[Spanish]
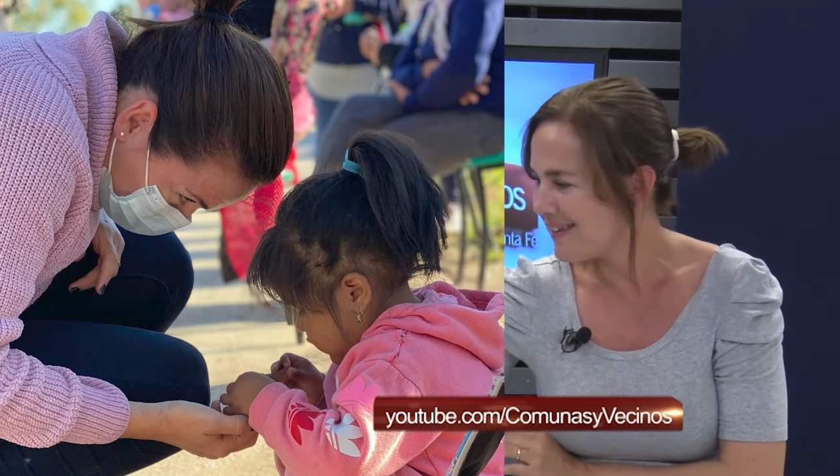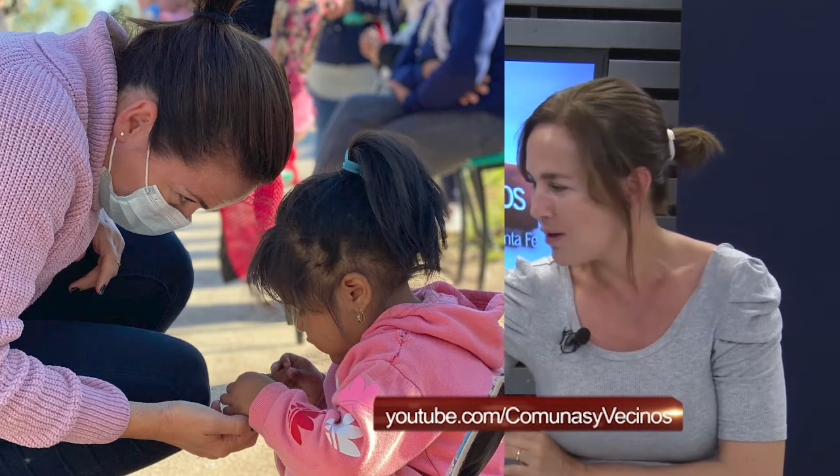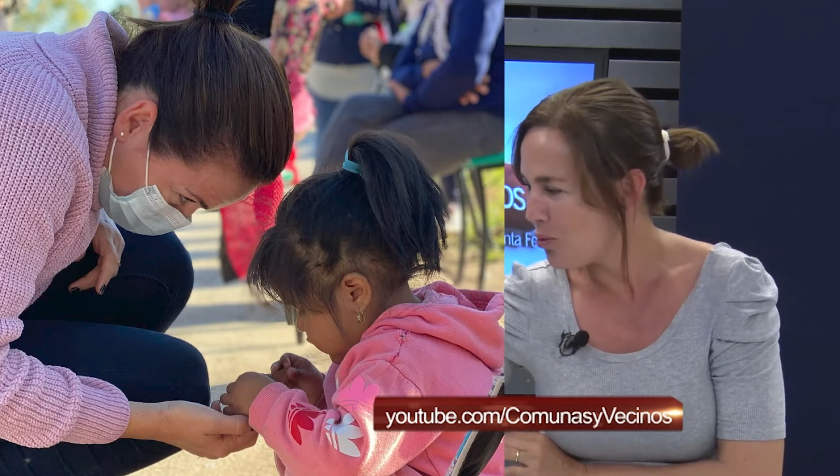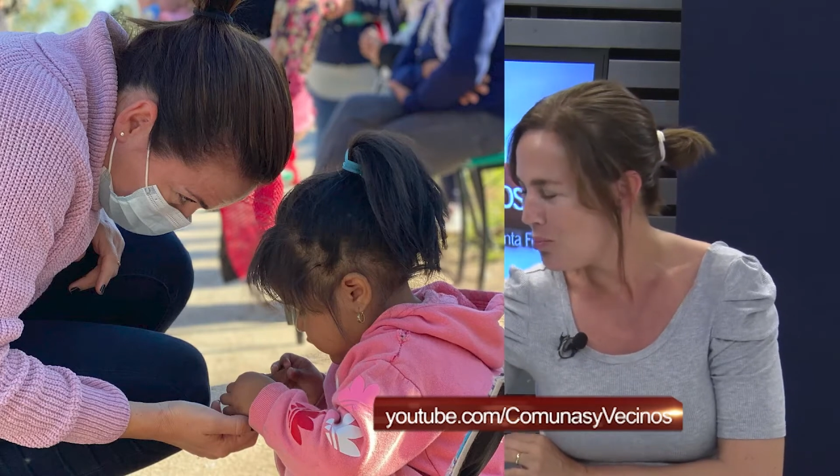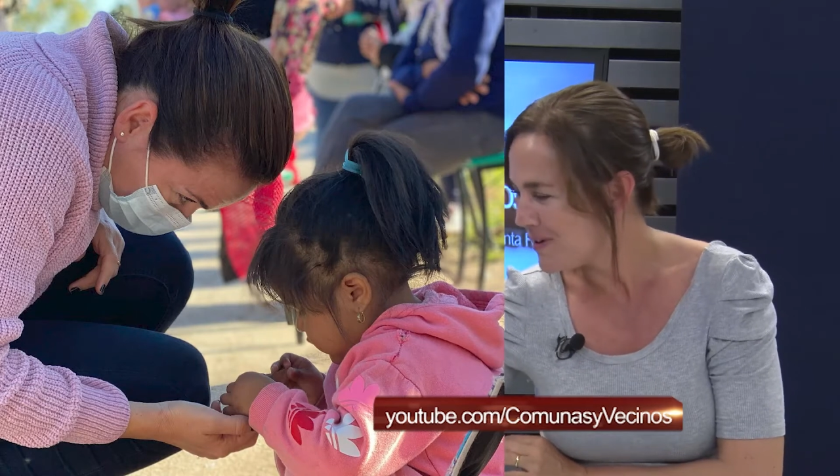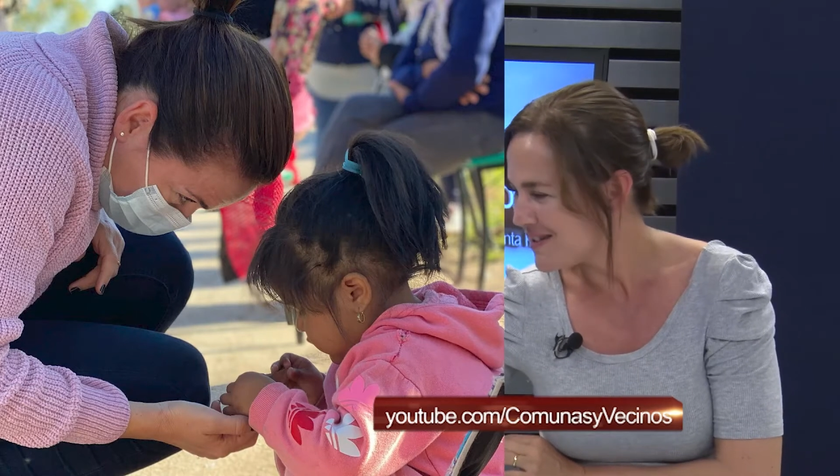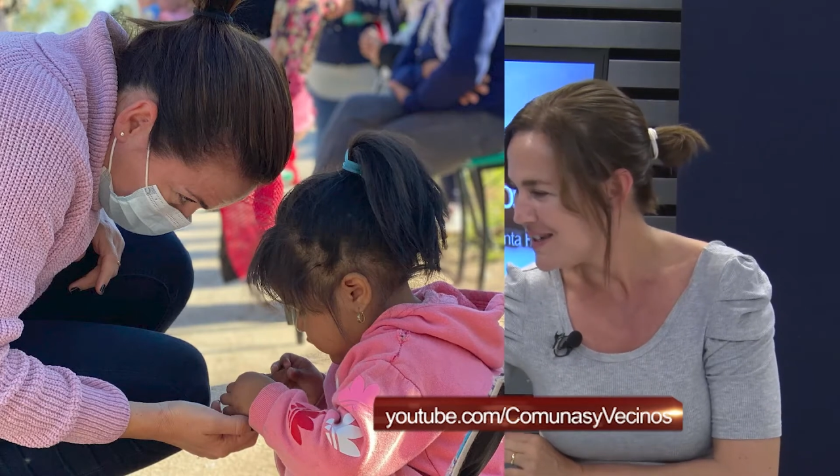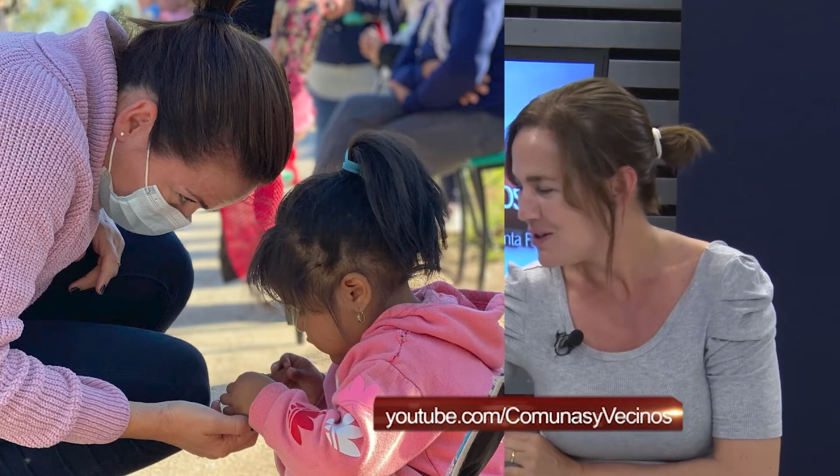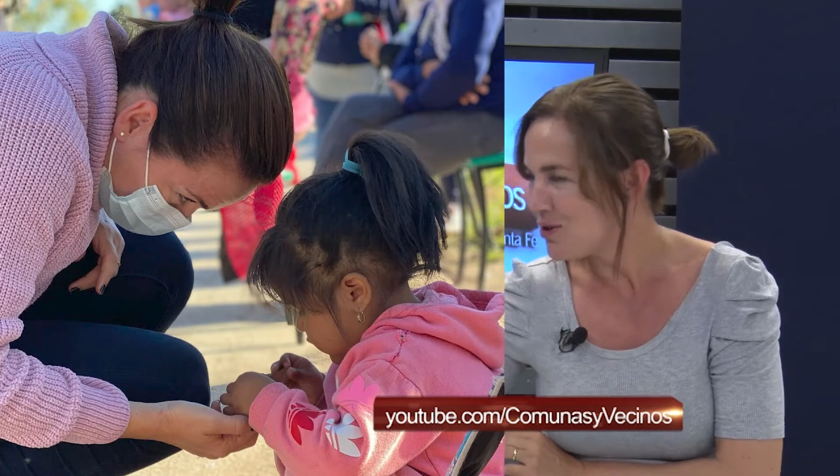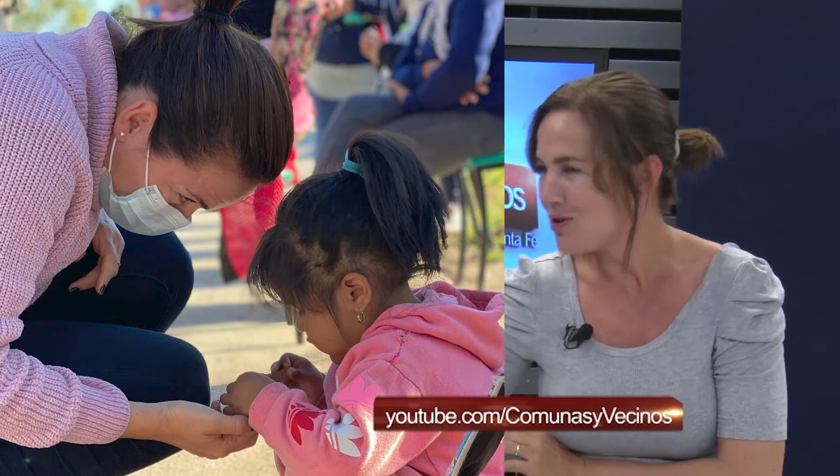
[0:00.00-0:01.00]
un
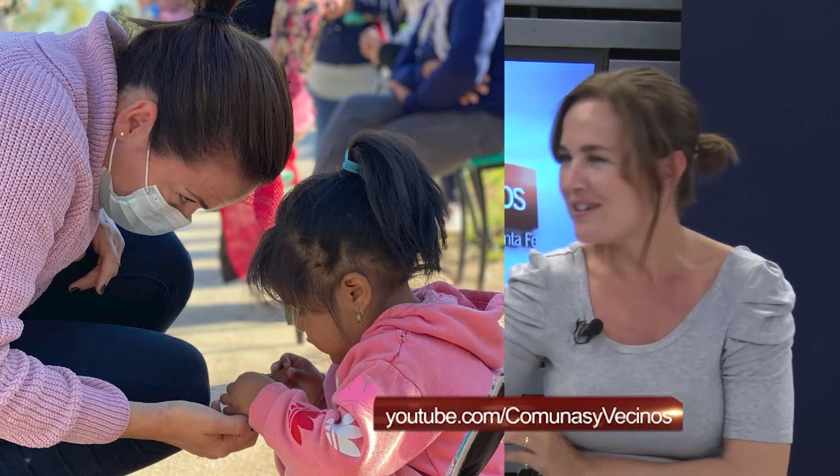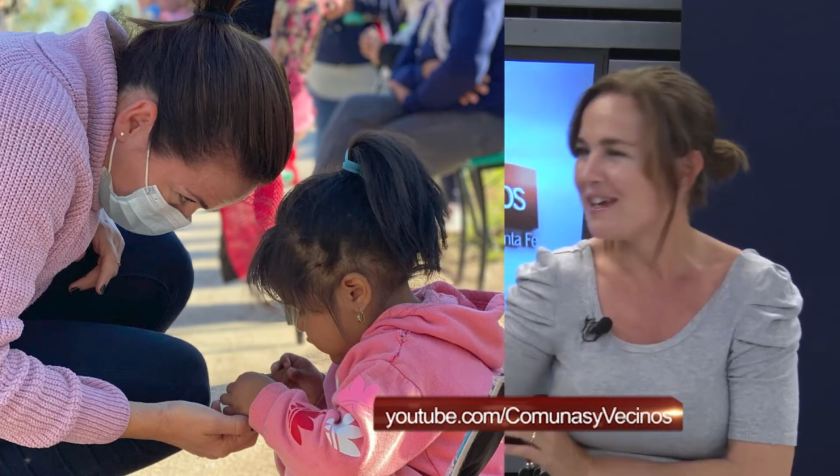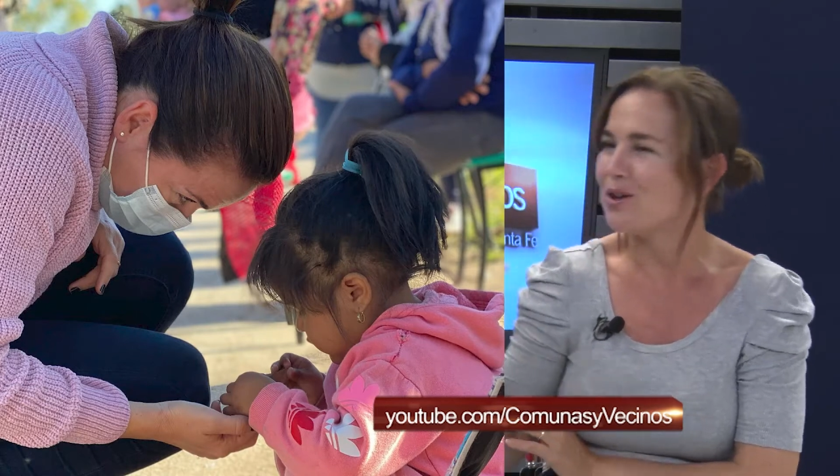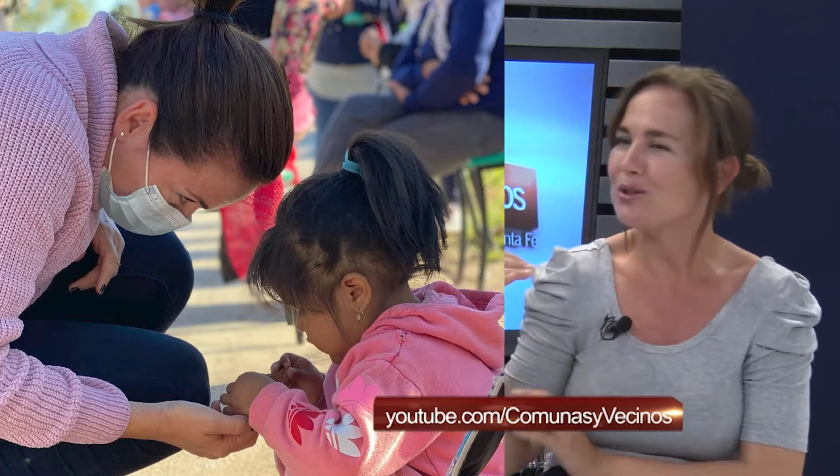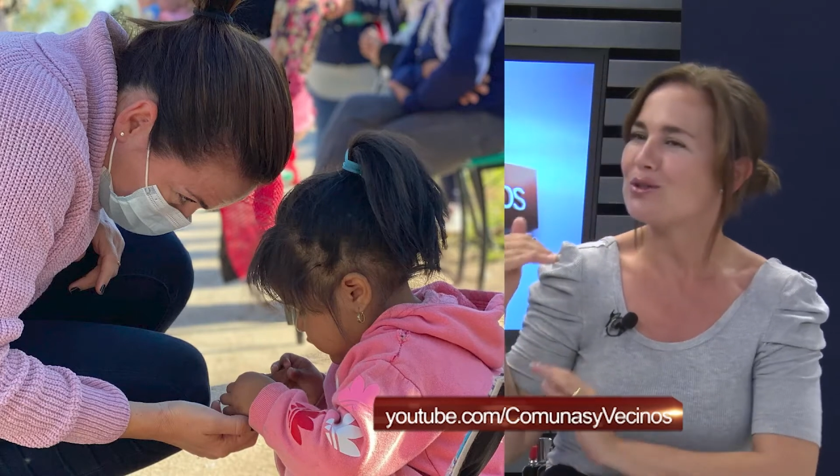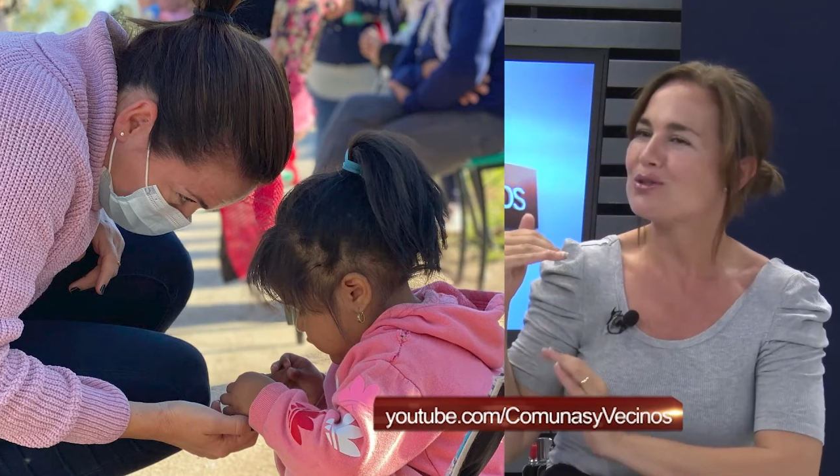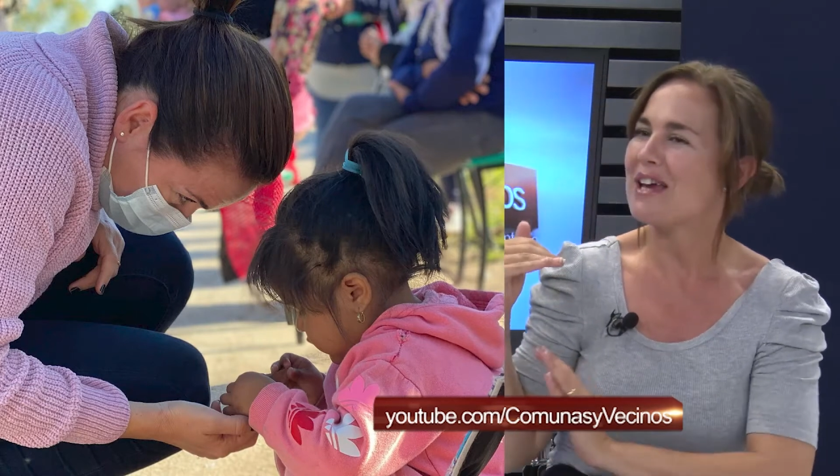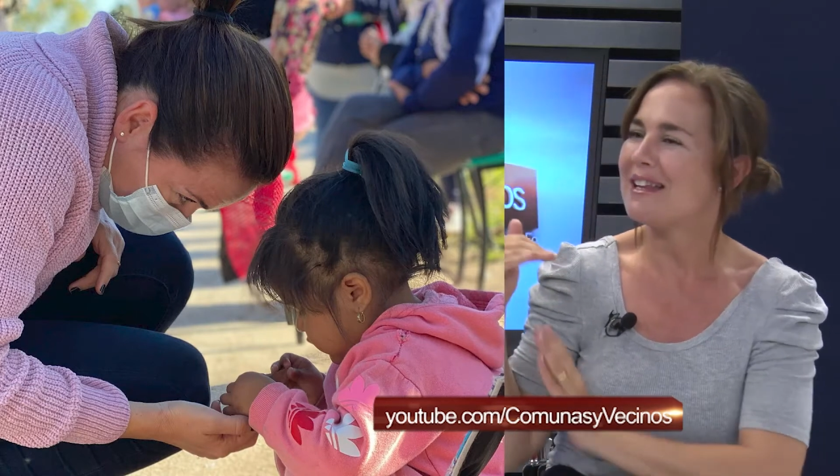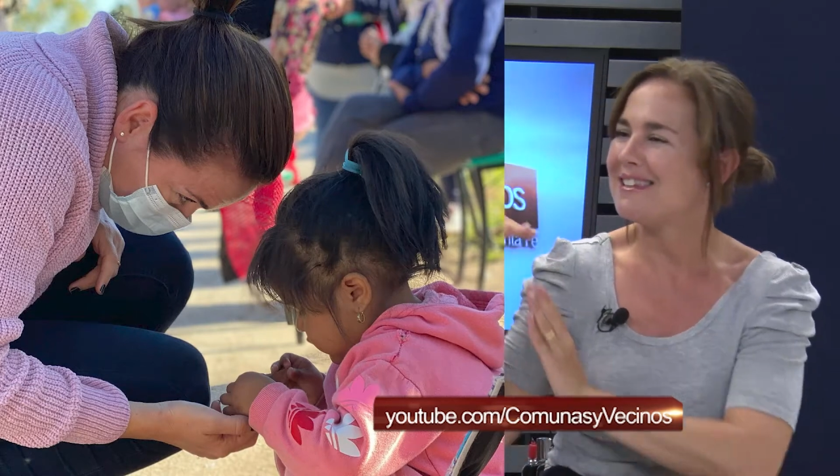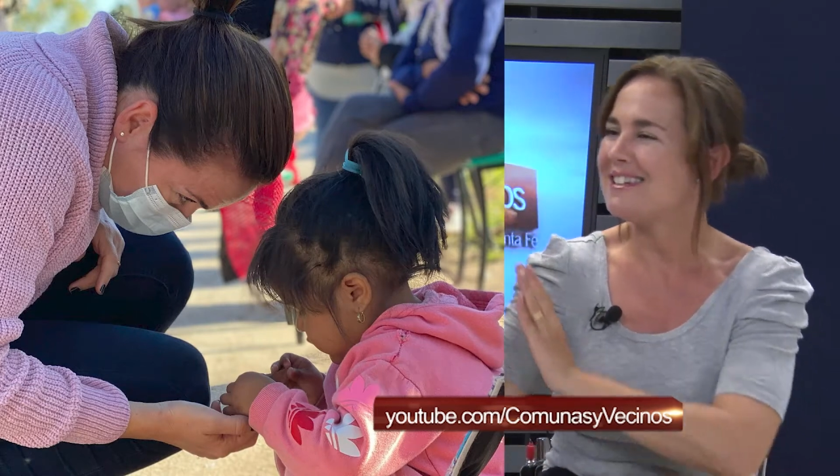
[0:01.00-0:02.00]
vecino y el otro
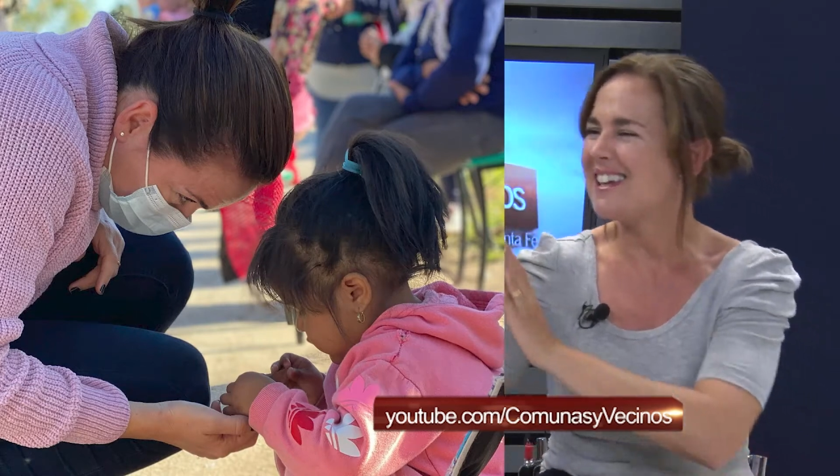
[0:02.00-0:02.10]
ya tiene